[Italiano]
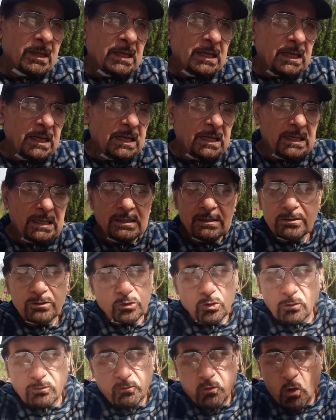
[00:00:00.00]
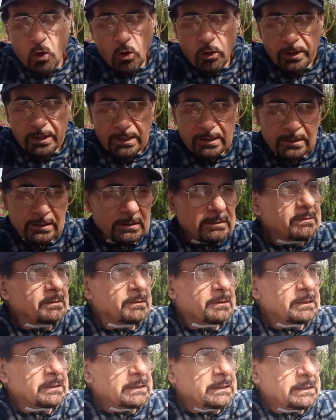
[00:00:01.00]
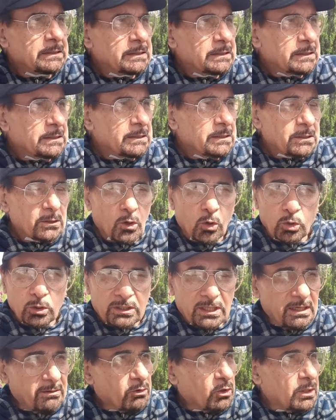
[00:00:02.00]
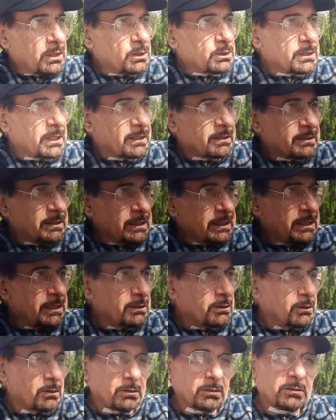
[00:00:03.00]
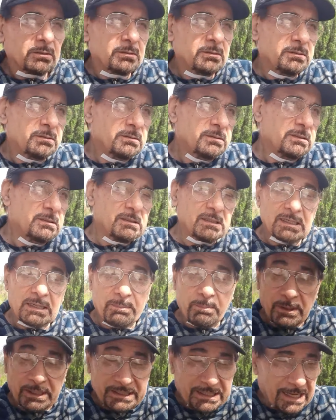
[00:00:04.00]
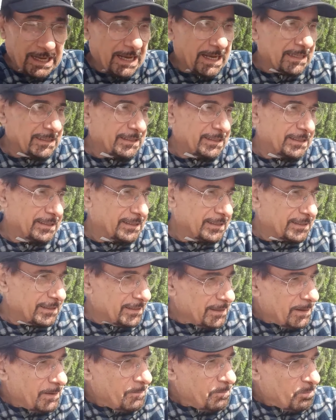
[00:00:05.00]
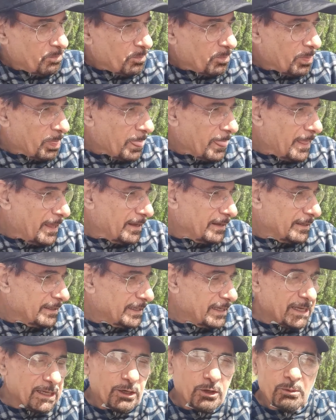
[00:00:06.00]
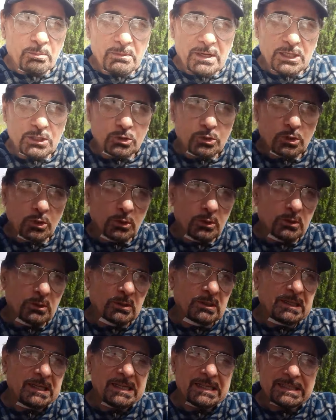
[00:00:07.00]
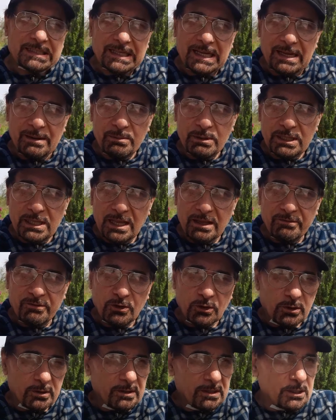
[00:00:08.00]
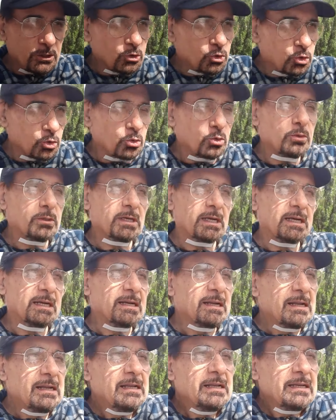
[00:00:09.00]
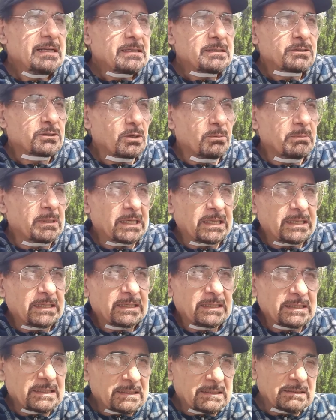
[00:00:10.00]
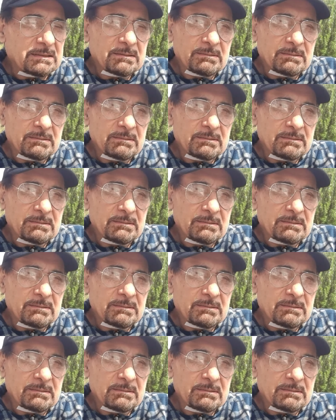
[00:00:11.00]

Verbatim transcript: eh, so fuori, coltivo il giardino, le patate, ieri ho messo i semi dei fiori di zucca, insomma eh,